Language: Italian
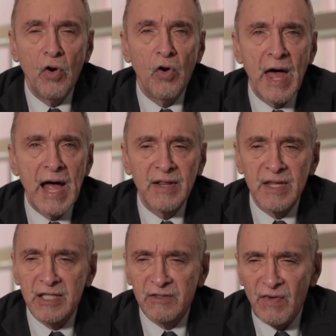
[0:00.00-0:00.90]

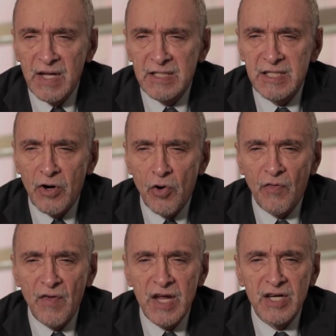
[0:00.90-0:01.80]
Olanda, Svezia,
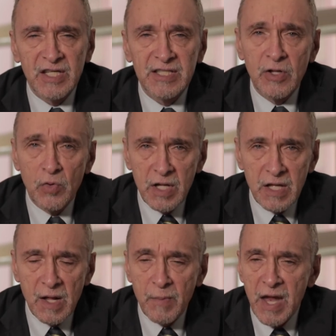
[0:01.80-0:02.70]
Norvegia, Stati
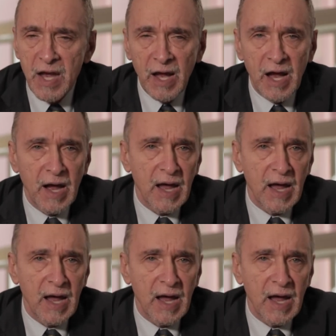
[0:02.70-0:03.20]
Uniti d'America,